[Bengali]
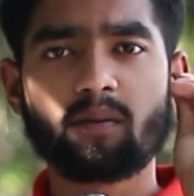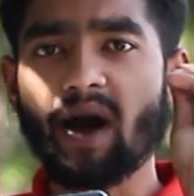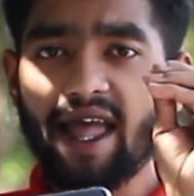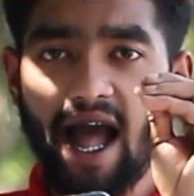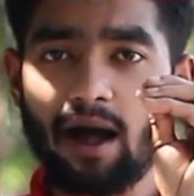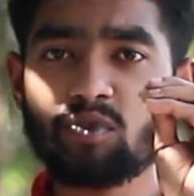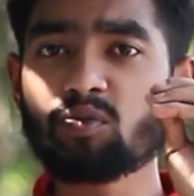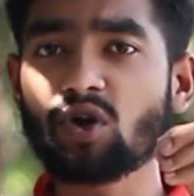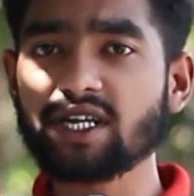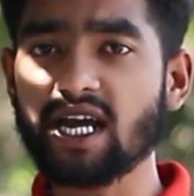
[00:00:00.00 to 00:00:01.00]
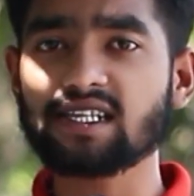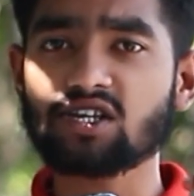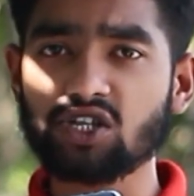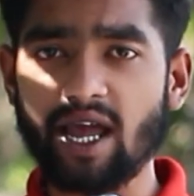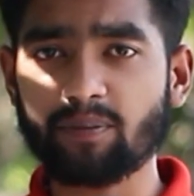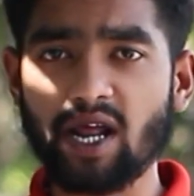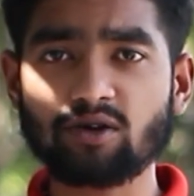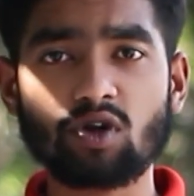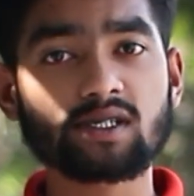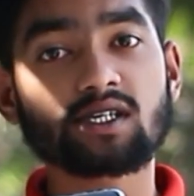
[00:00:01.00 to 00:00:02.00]
ভাই আমি মনিটাইজেশন অ্যাপ্লাই
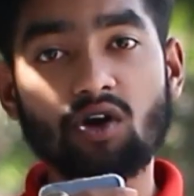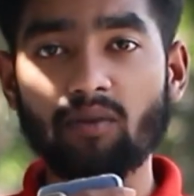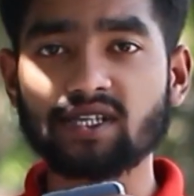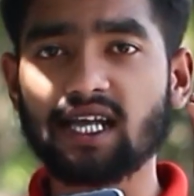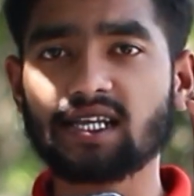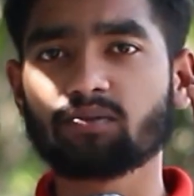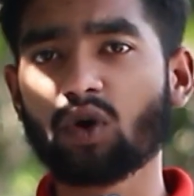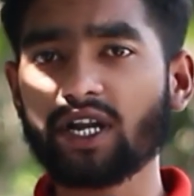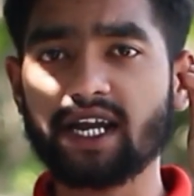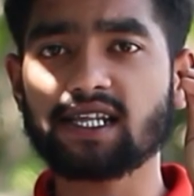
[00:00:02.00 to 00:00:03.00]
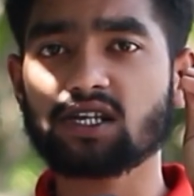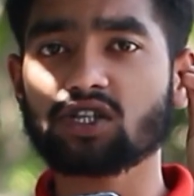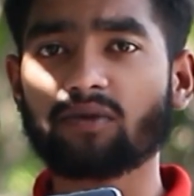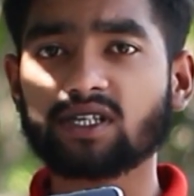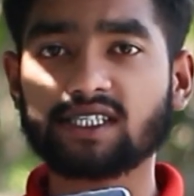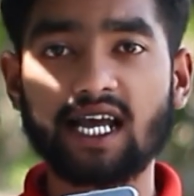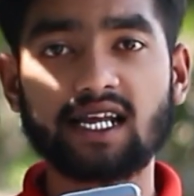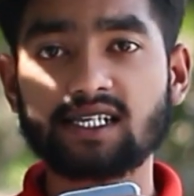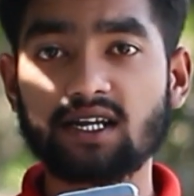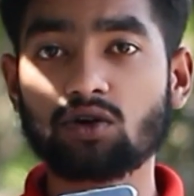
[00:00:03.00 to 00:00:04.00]
করেছি কবে জানেন মনিটাইজেশন আমার চার
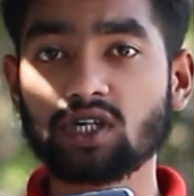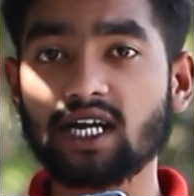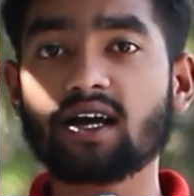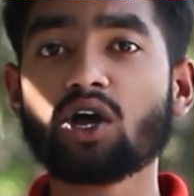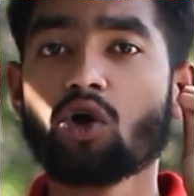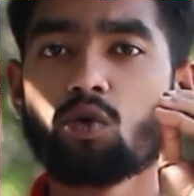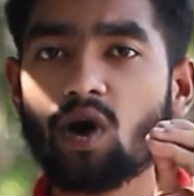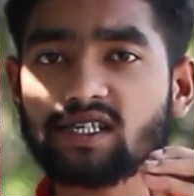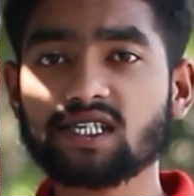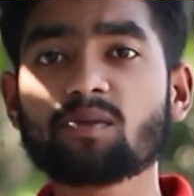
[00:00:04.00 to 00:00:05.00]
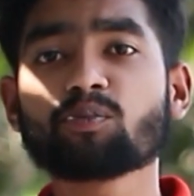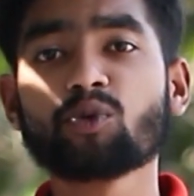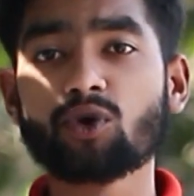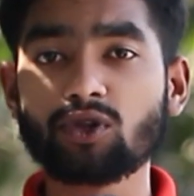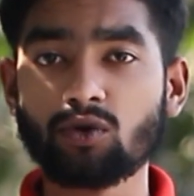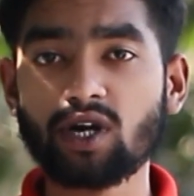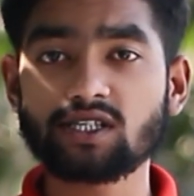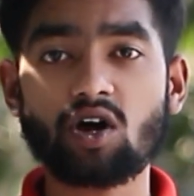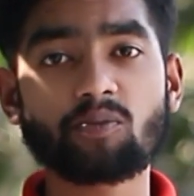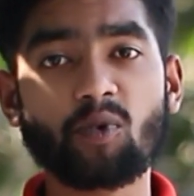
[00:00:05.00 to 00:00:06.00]
হাজার ঘন্টা ওয়াচ টাইম পূরণ হয়ে
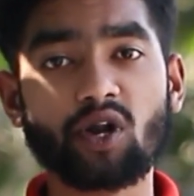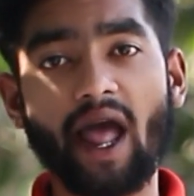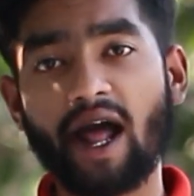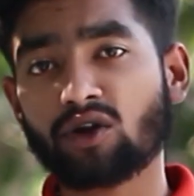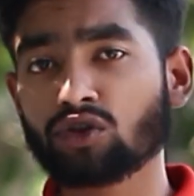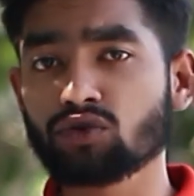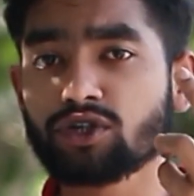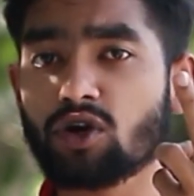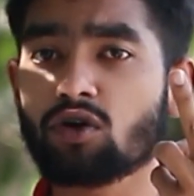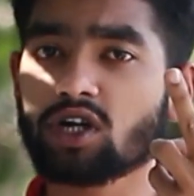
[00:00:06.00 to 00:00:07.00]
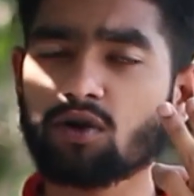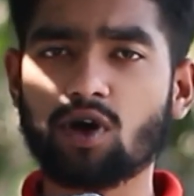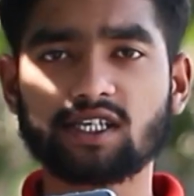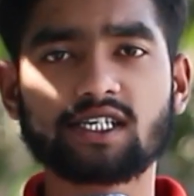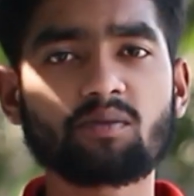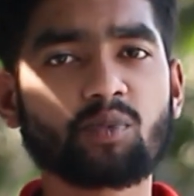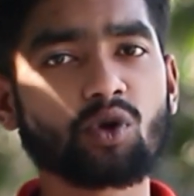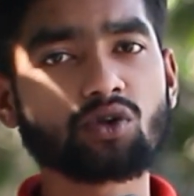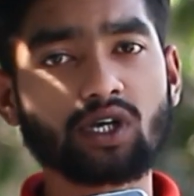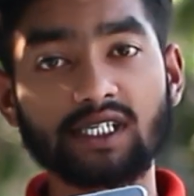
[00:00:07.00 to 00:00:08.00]
যাওয়ার পরে আরও দুইশো ঘন্টা ওয়াচ টাইম
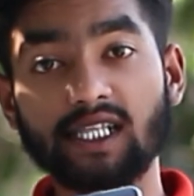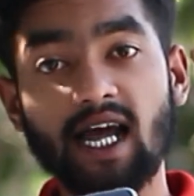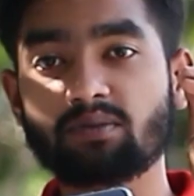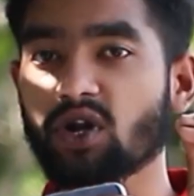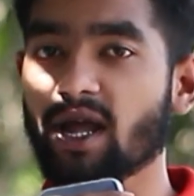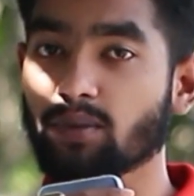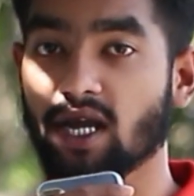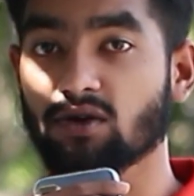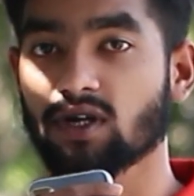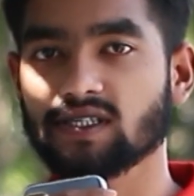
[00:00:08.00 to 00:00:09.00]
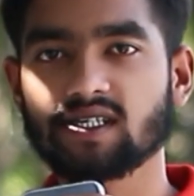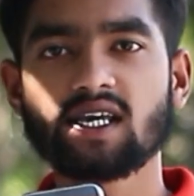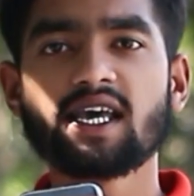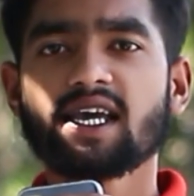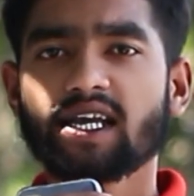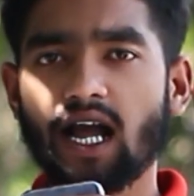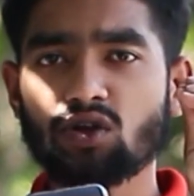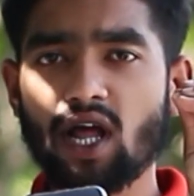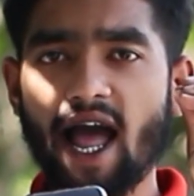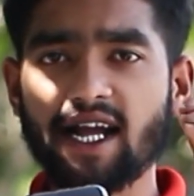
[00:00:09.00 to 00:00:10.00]
পূরণ হয়েছে তারপরে অ্যাপ্লাই করেছি
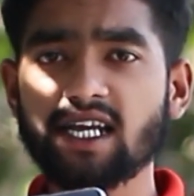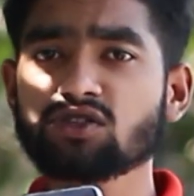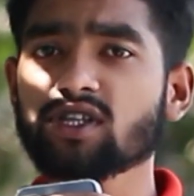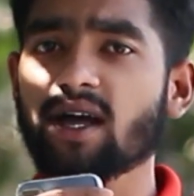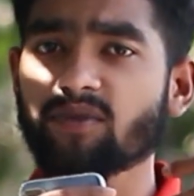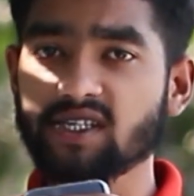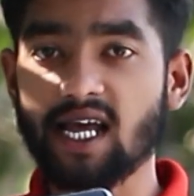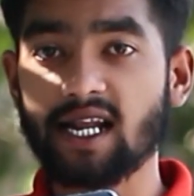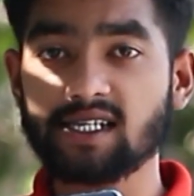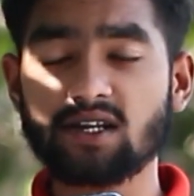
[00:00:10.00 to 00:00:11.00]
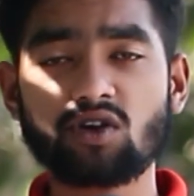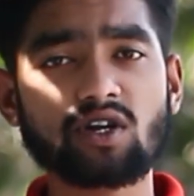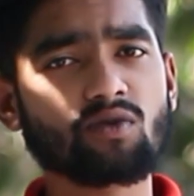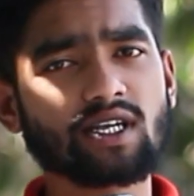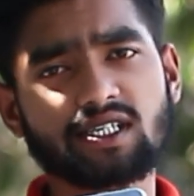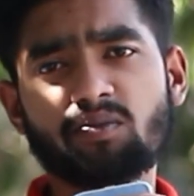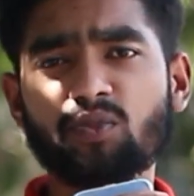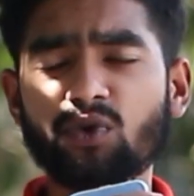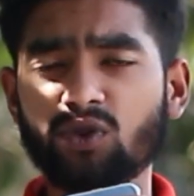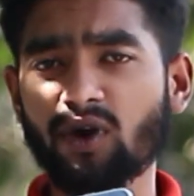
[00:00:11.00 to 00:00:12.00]
কারণ আগেই যদি আপনি চার হাজার ঘন্টা ওয়াচ টাইম
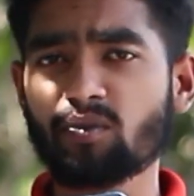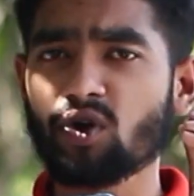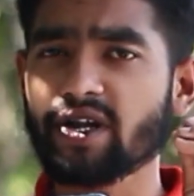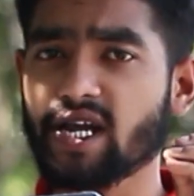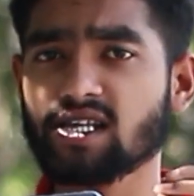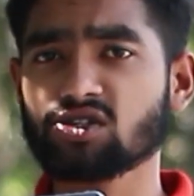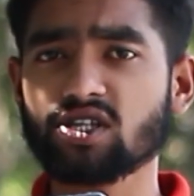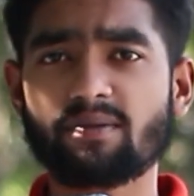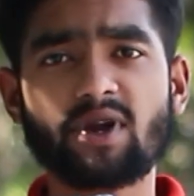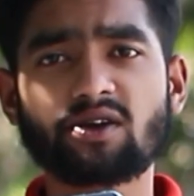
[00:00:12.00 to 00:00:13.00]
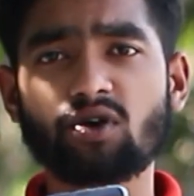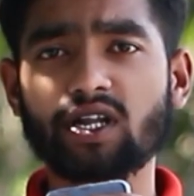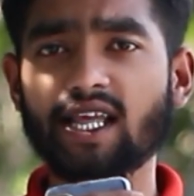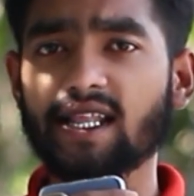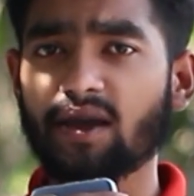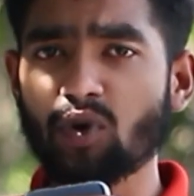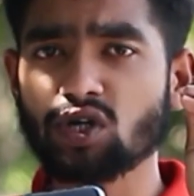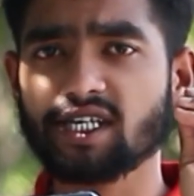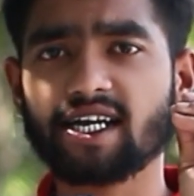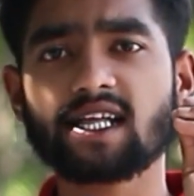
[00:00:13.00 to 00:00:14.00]
পূরণ হয়ে মনিটাইজেশন অ্যাপ্লাই করে দেন এবং
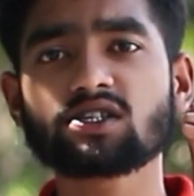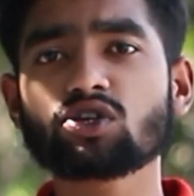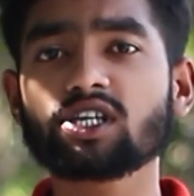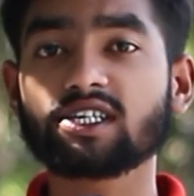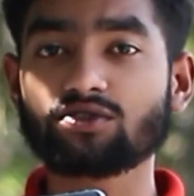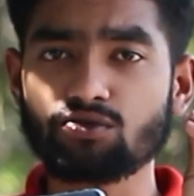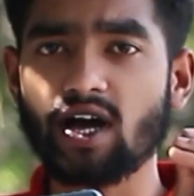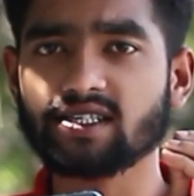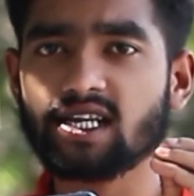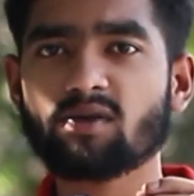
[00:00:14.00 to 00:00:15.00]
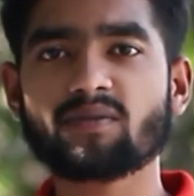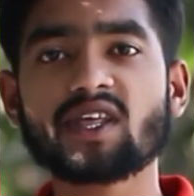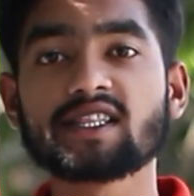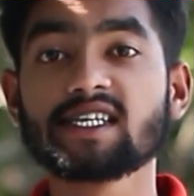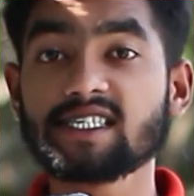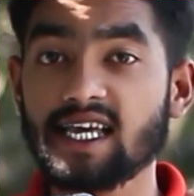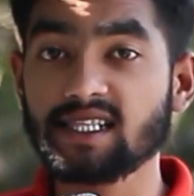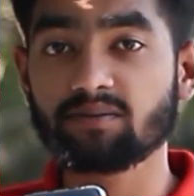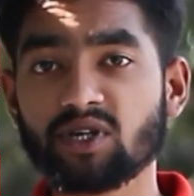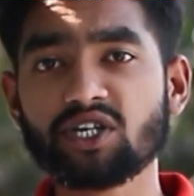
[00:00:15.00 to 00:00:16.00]
সেখানে যদি কিছু ওয়াচ টাইম আপনার নিজের
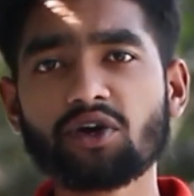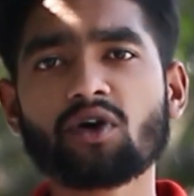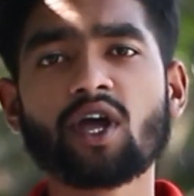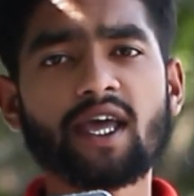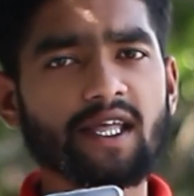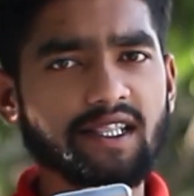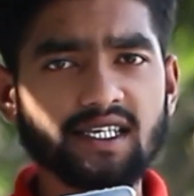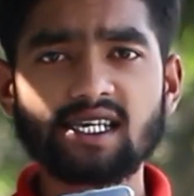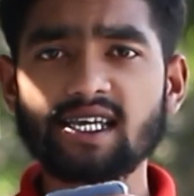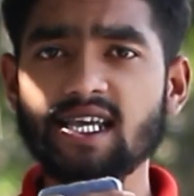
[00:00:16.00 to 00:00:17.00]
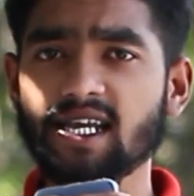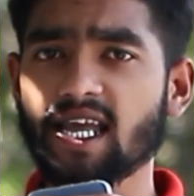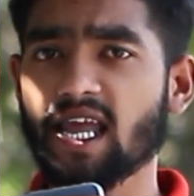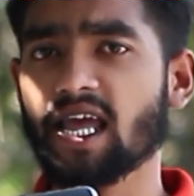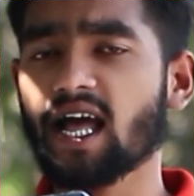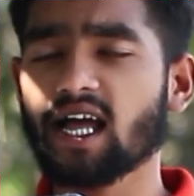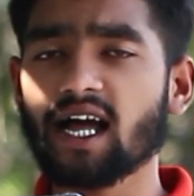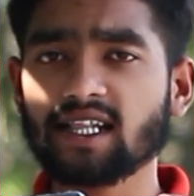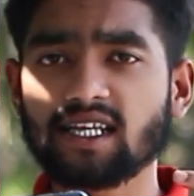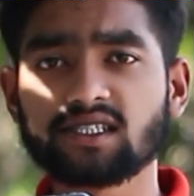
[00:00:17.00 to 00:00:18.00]
ভিডিও নিজেই দেখে
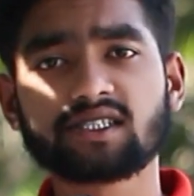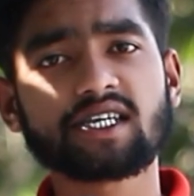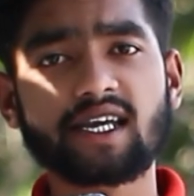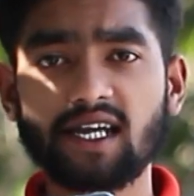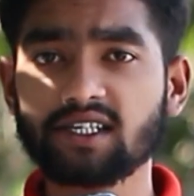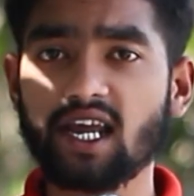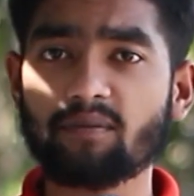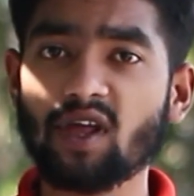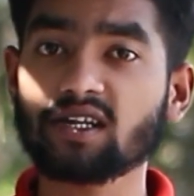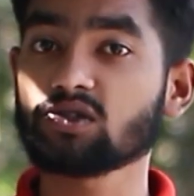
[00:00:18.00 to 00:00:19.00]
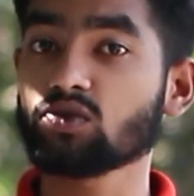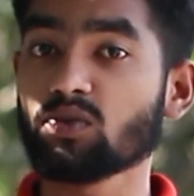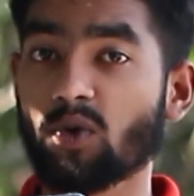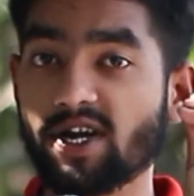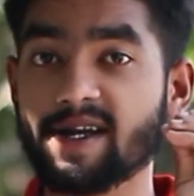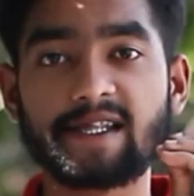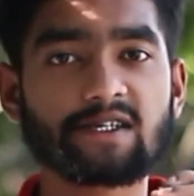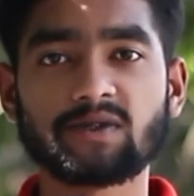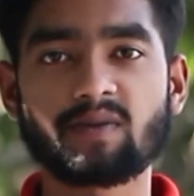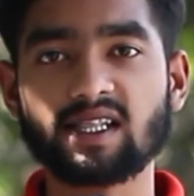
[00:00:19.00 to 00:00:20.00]
আনেন সেক্ষেত্রে আপনার কিন্তু
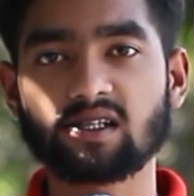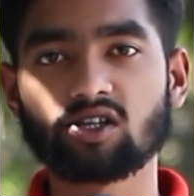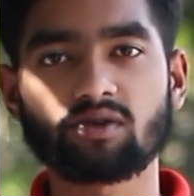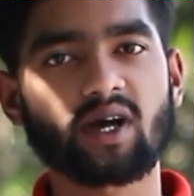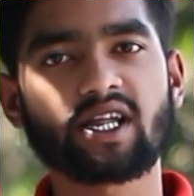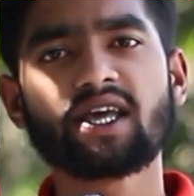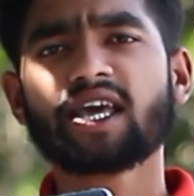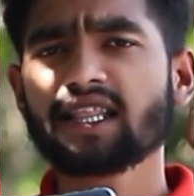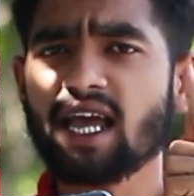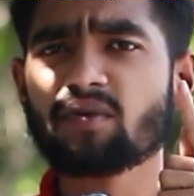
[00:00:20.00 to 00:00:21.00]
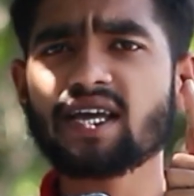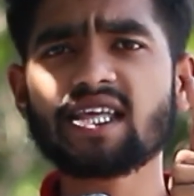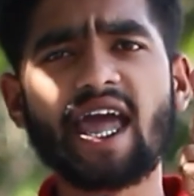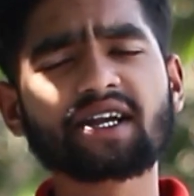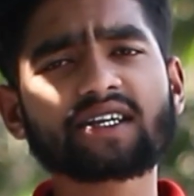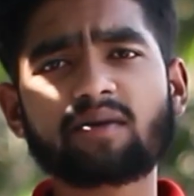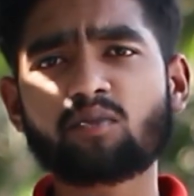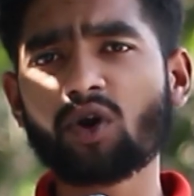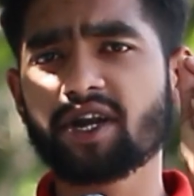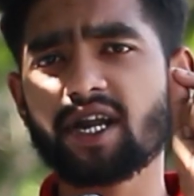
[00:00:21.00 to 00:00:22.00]
মনিটাইজেশন বাতিল হতে পারে তাই ভাই একটা
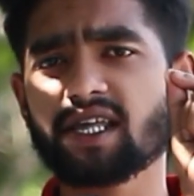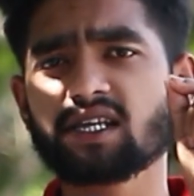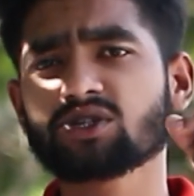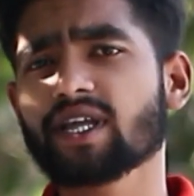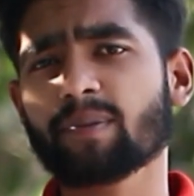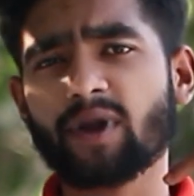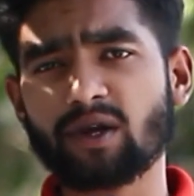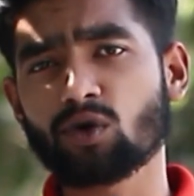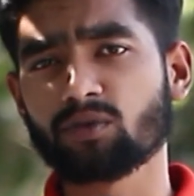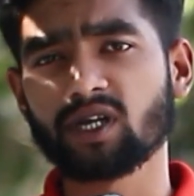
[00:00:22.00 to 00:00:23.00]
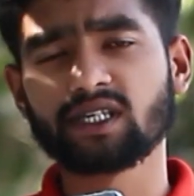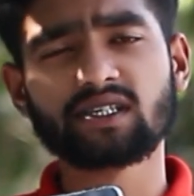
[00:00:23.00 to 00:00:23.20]
মনিটাইজেশন অ্যাপ্লাই করবেন